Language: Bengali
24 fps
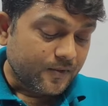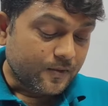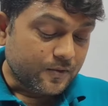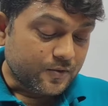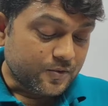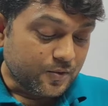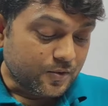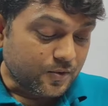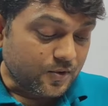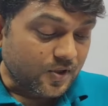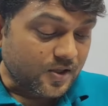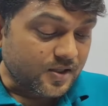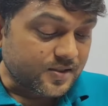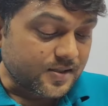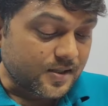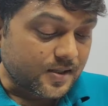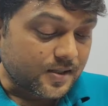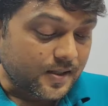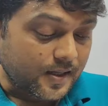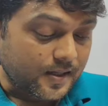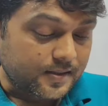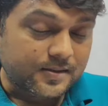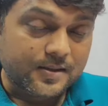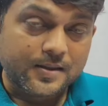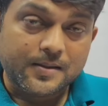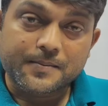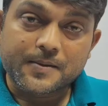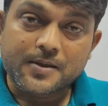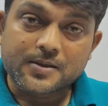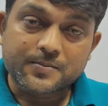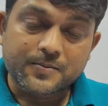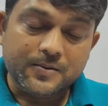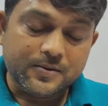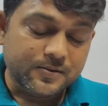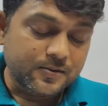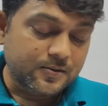তো শুরু করা যাক এক থেকে
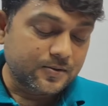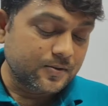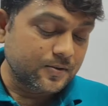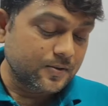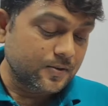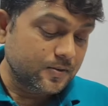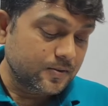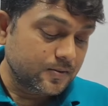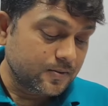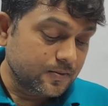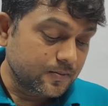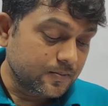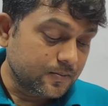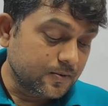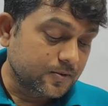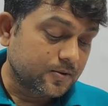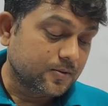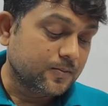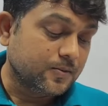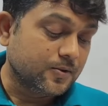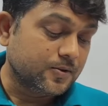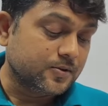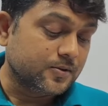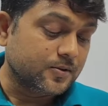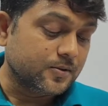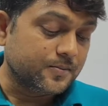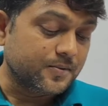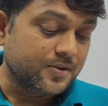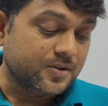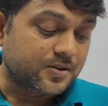পাঁচ পর্যন্ত প্রথম প্রশ্ন